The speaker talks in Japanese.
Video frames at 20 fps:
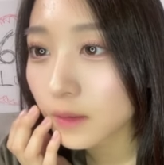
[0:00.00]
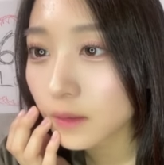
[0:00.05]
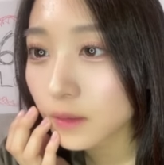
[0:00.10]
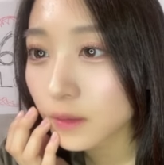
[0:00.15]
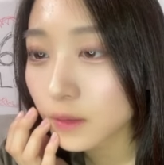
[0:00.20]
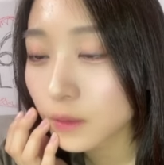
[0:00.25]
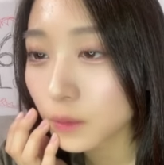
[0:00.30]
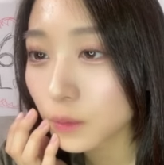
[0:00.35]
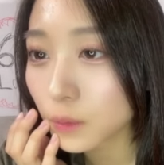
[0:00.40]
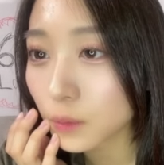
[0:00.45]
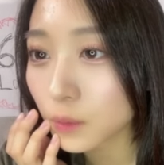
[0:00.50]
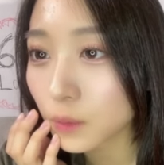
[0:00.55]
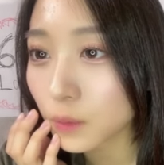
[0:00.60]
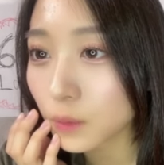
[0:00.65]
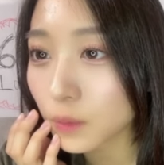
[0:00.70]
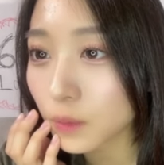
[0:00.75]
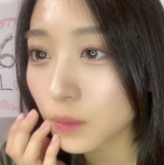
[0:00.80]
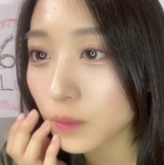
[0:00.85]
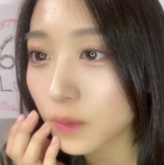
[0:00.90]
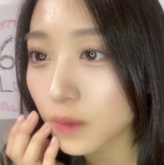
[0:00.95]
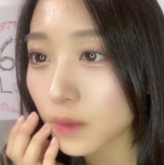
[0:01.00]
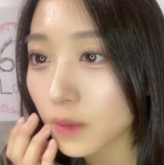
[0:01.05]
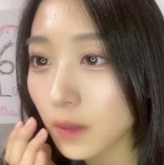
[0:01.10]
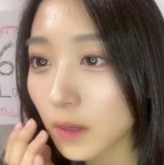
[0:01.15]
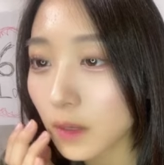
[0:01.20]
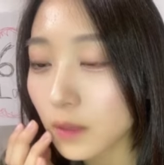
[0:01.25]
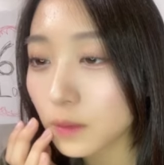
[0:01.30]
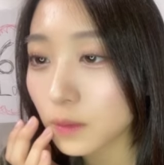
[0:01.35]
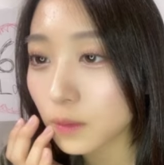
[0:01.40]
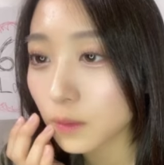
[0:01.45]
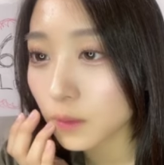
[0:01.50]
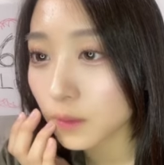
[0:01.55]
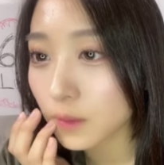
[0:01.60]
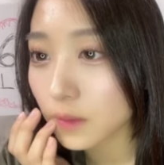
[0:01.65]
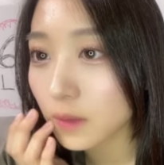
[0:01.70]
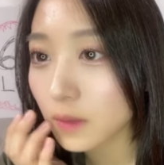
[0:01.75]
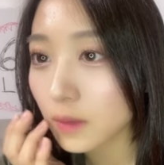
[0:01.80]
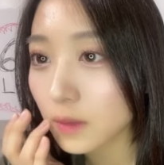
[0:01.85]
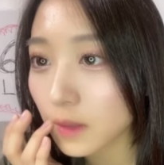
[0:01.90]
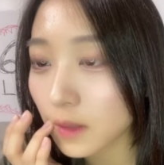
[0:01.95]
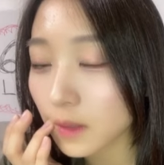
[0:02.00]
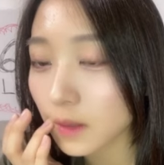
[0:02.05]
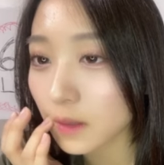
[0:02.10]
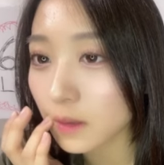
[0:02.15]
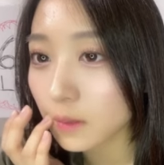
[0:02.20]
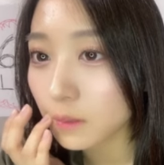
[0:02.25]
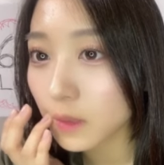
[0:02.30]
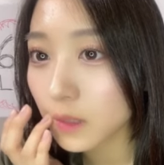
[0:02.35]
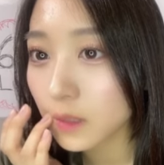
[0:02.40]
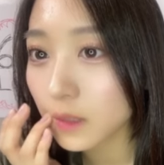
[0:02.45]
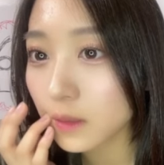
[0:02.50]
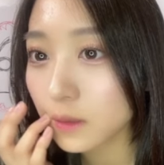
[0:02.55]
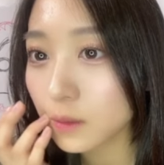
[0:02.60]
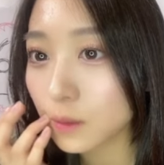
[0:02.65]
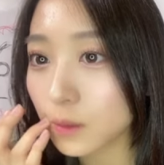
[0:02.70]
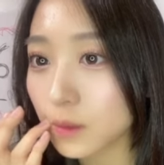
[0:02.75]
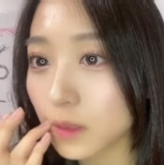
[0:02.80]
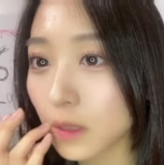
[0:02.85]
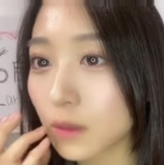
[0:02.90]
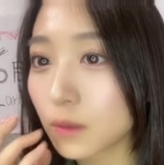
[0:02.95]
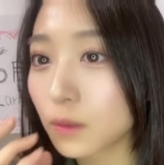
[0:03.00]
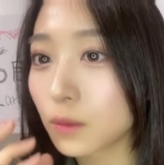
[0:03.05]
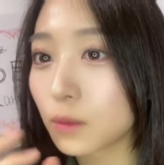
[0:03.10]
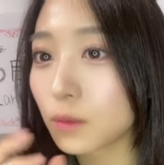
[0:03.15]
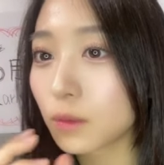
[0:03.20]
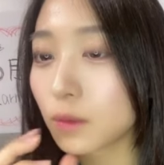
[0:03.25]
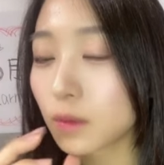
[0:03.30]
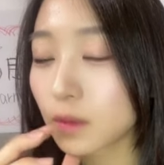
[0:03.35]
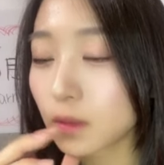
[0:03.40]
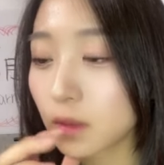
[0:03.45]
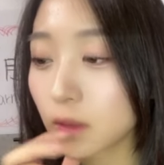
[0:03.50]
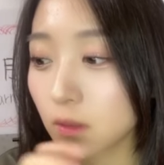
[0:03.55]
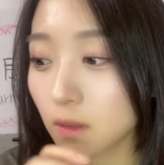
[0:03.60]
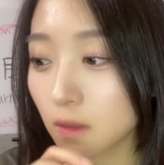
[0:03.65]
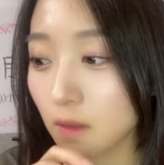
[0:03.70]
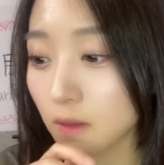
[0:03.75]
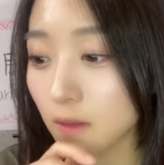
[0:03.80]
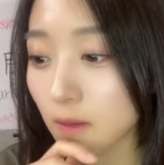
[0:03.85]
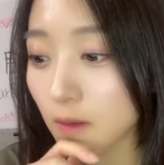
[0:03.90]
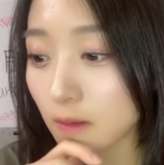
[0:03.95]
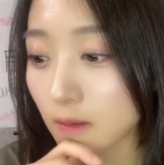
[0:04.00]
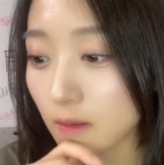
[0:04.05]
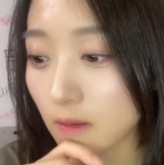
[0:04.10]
そうあとなんか前田敦子さんのなんだっけな「